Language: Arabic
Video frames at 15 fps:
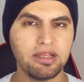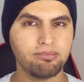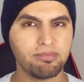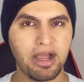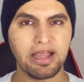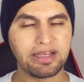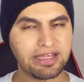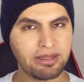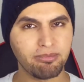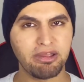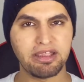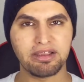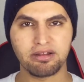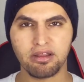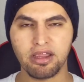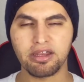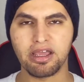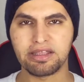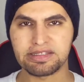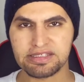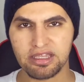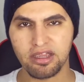اما على الاي باي كلاين
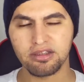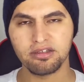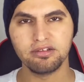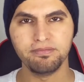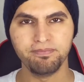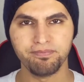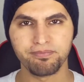اند سايجل